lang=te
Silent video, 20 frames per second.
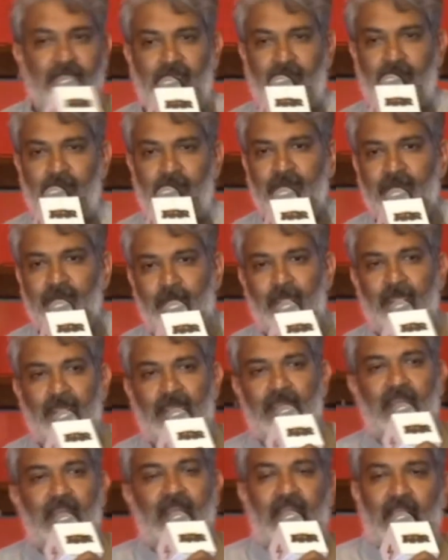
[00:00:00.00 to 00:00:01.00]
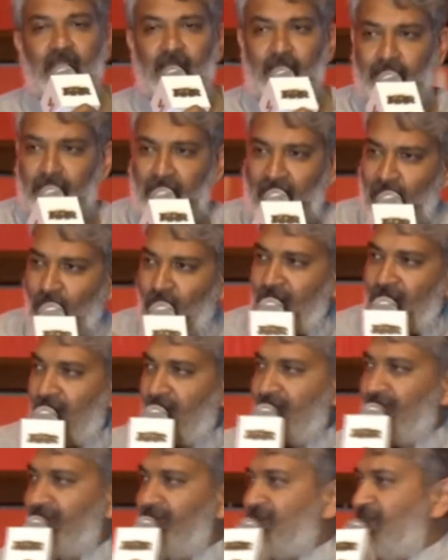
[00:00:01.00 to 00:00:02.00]
ఉంటాడు మా
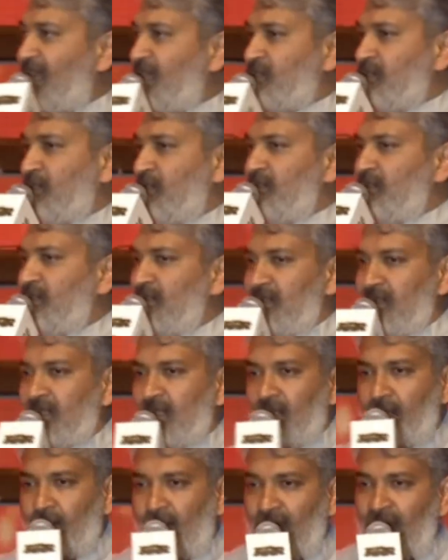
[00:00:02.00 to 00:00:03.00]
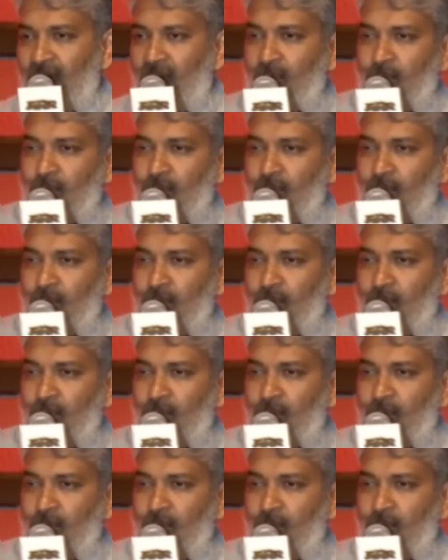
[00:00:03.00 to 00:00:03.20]
ఒక్కరికే కాదు మా